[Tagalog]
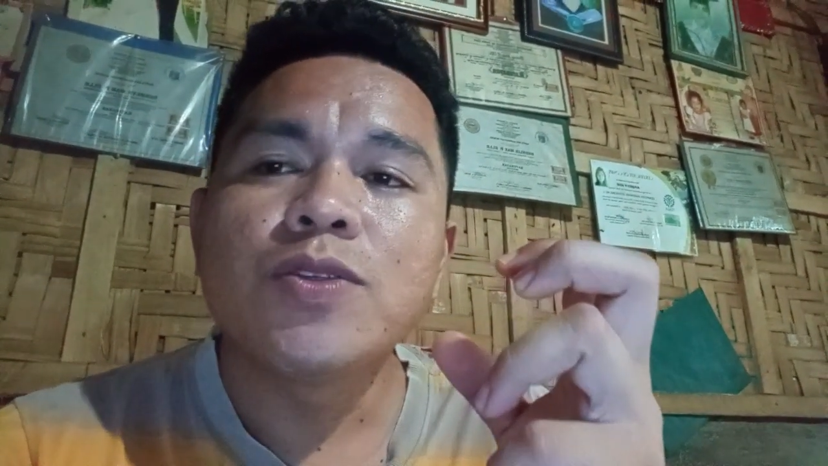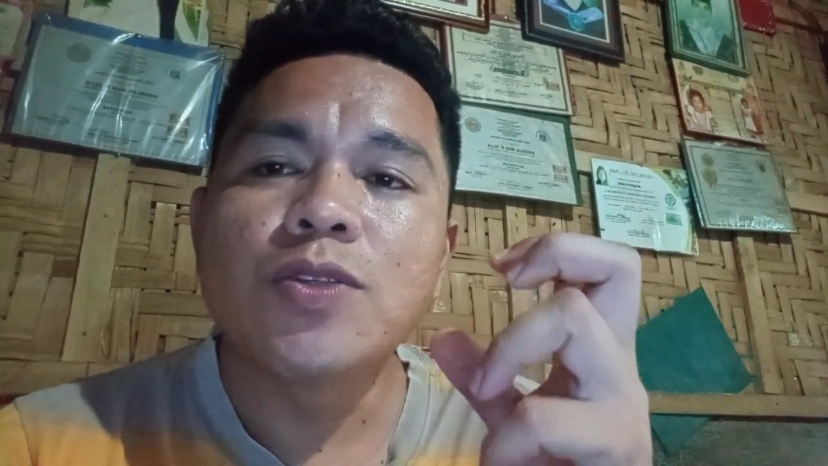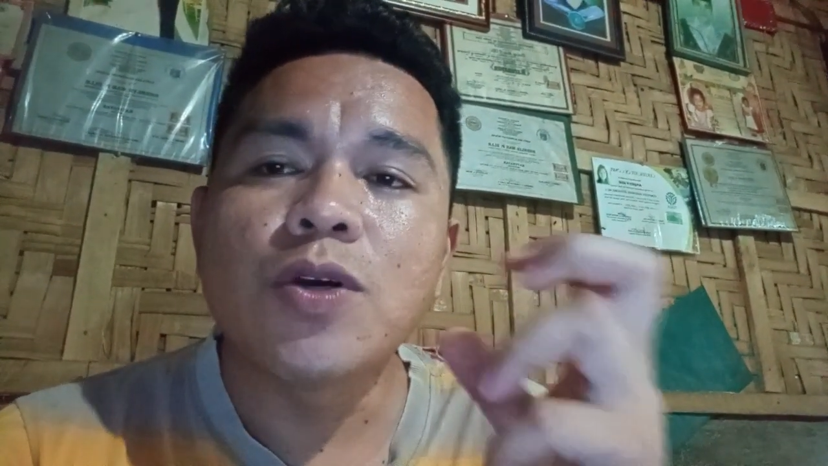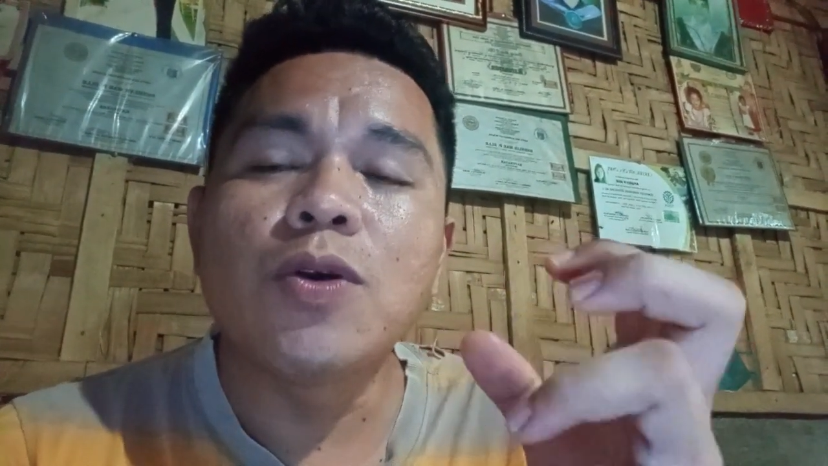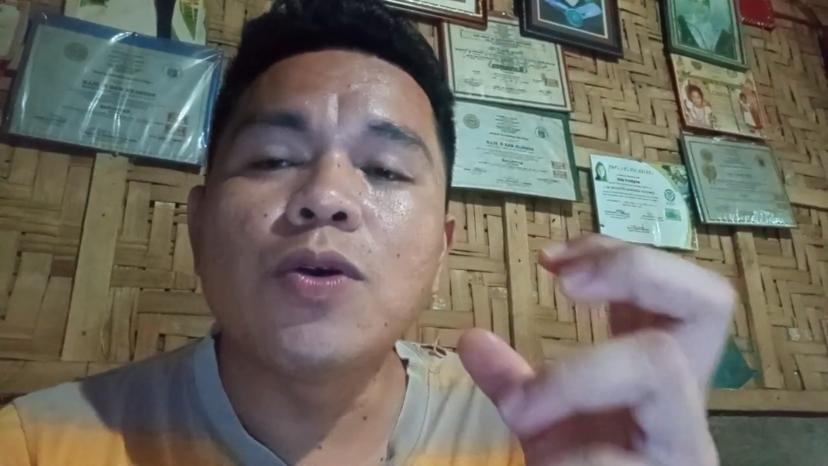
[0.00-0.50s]

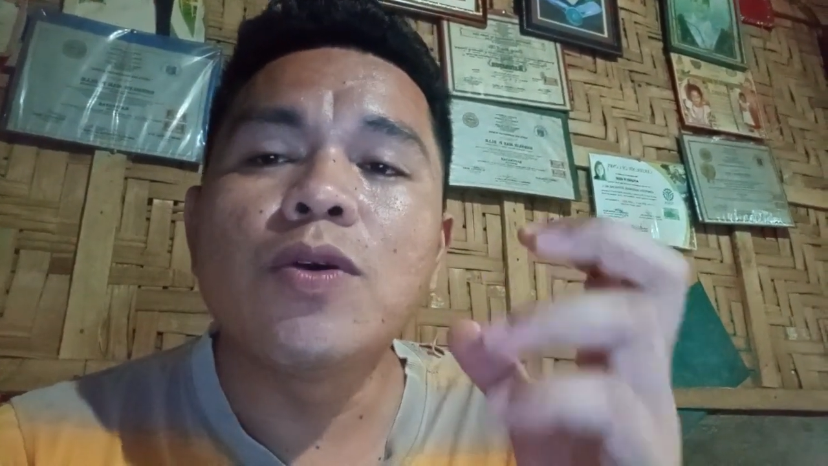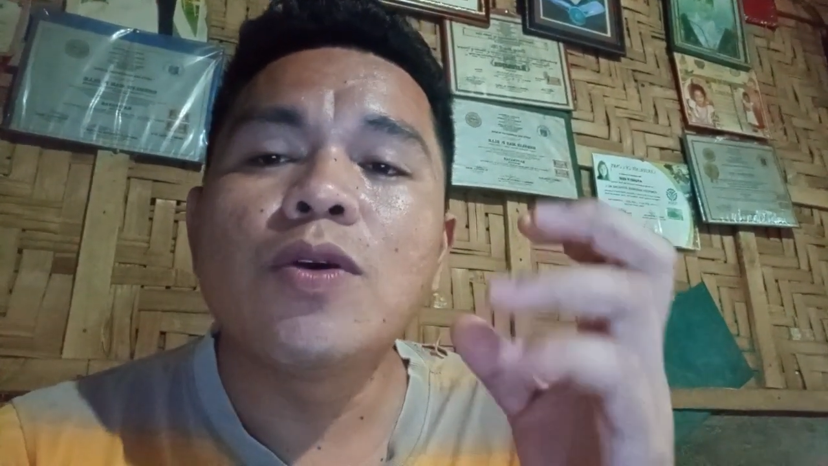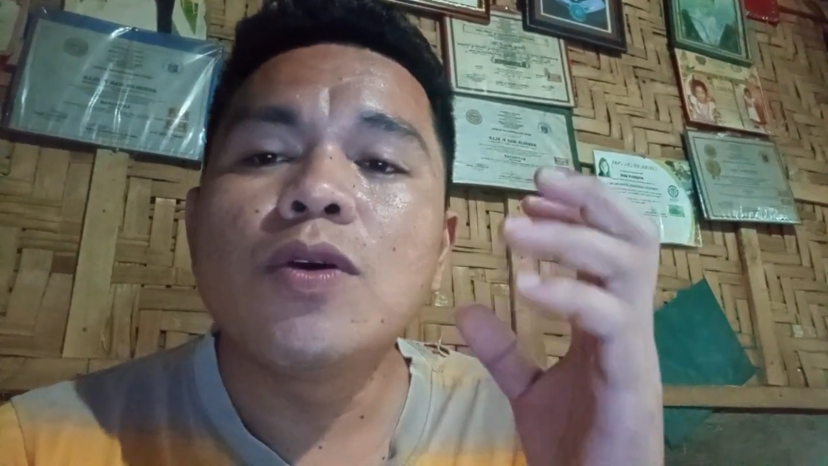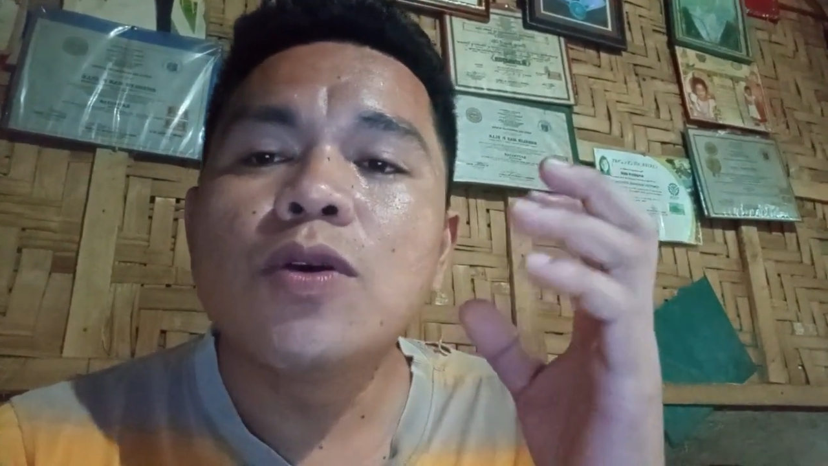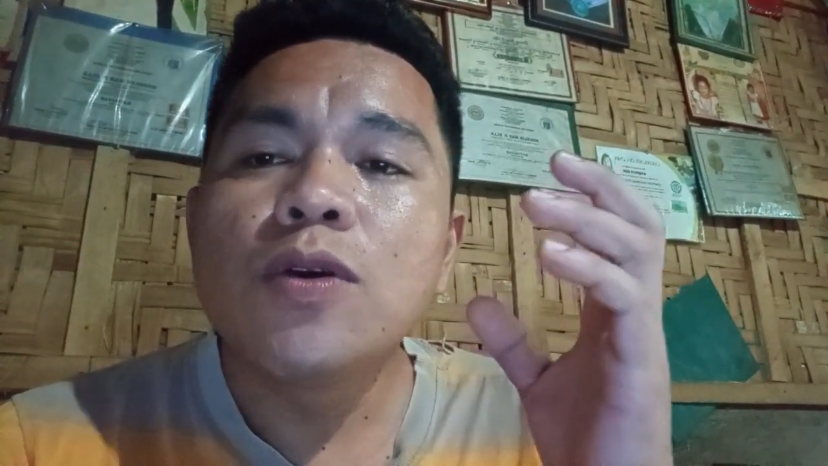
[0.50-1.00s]
So,
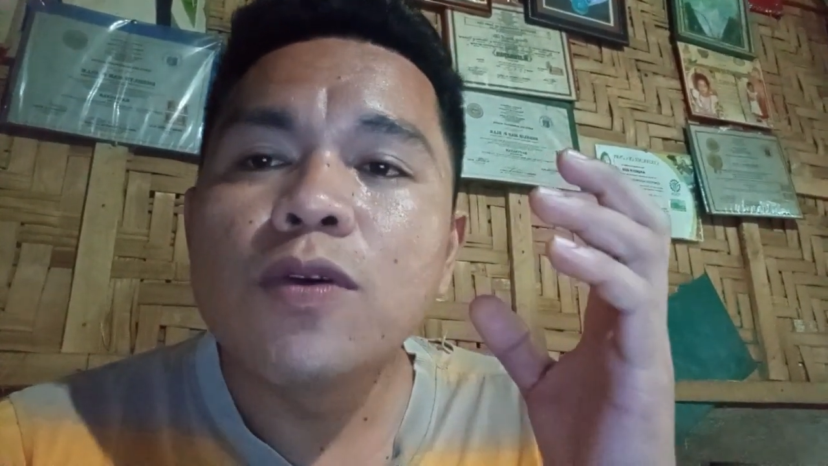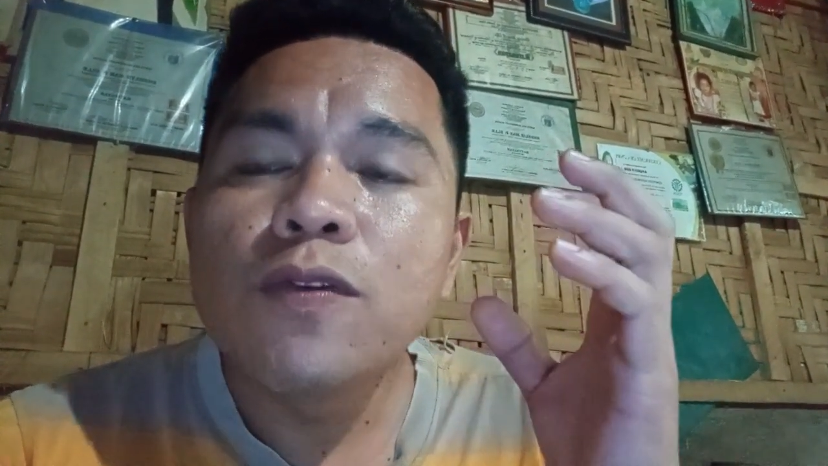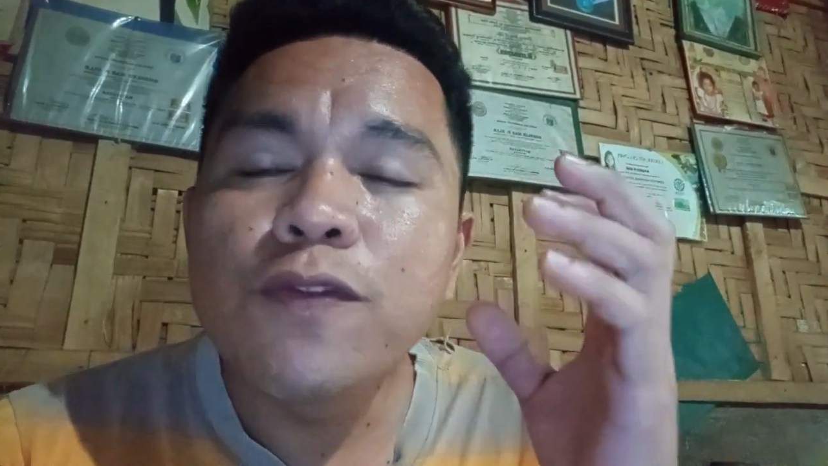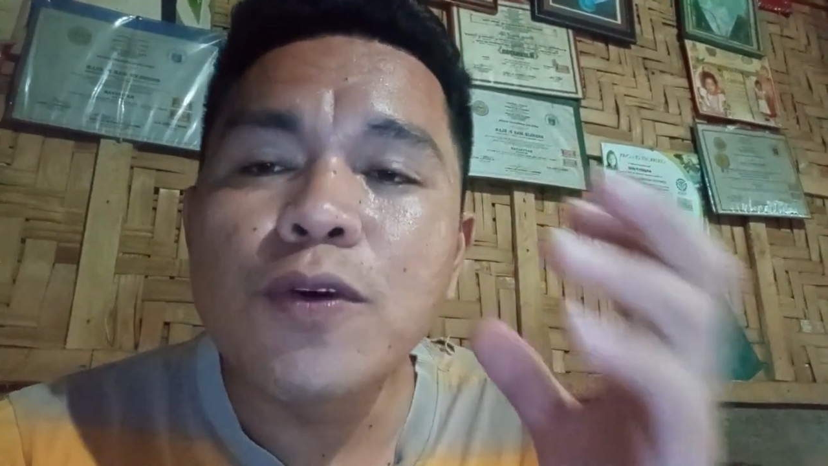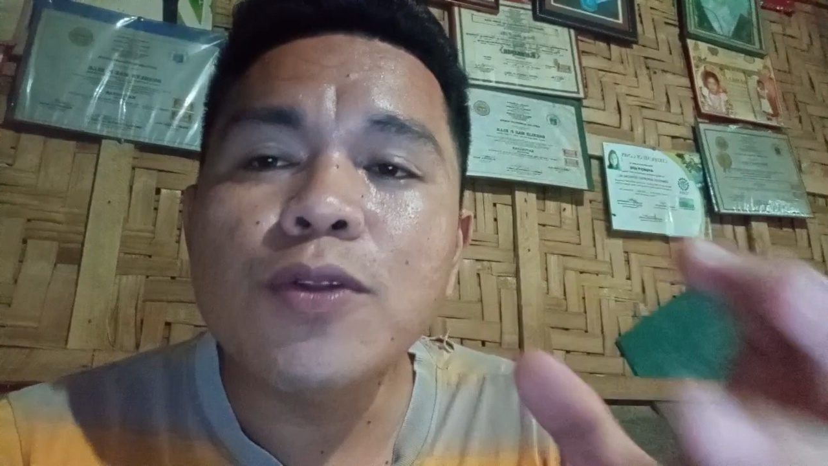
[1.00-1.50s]

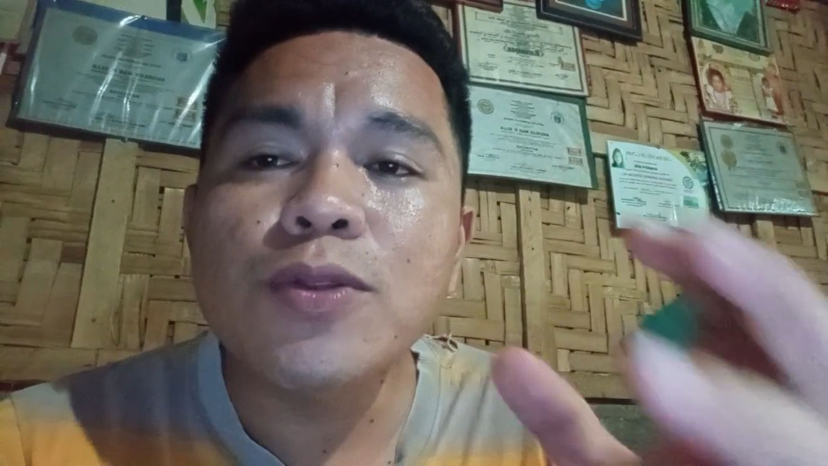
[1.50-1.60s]
for